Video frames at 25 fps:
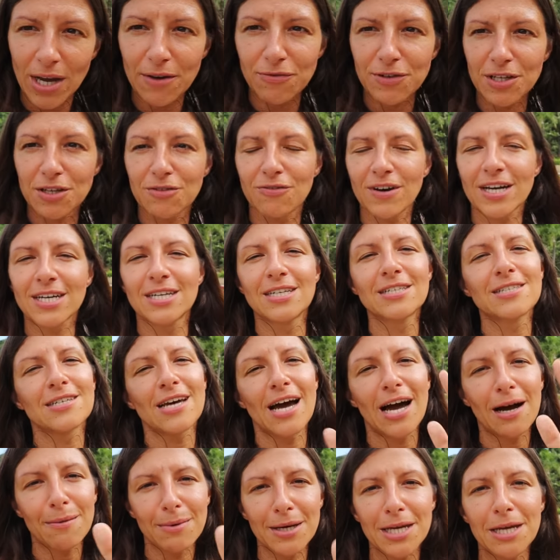heftig wackelt,
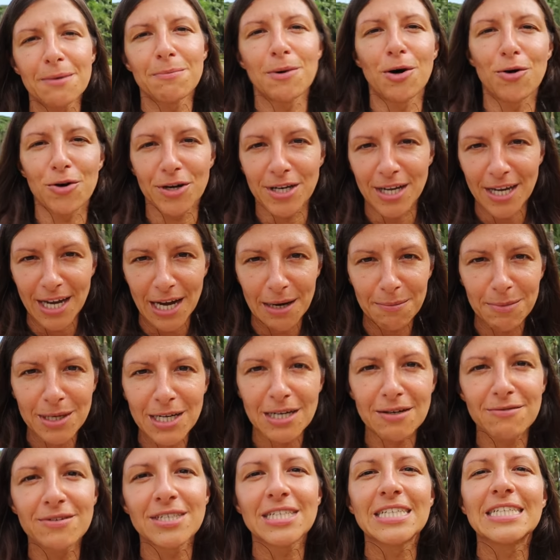aber eben auch an der
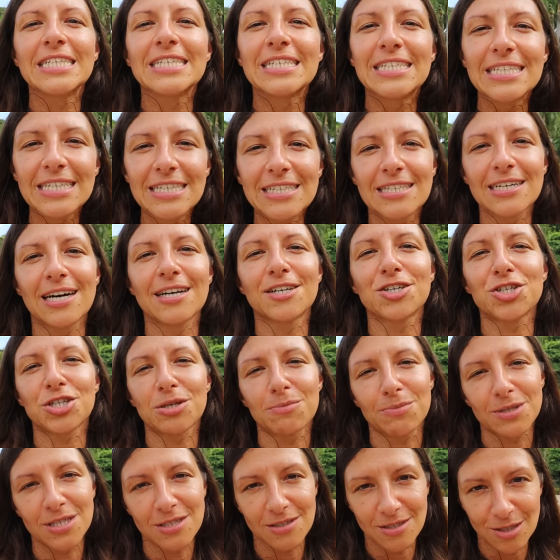Kamera, weil die eine digitale
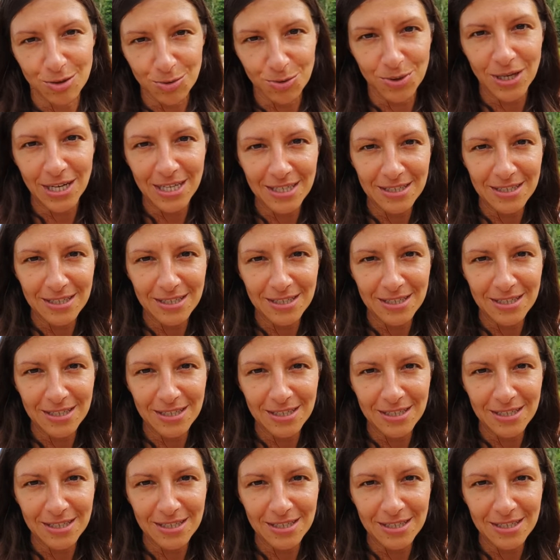Stabilisierung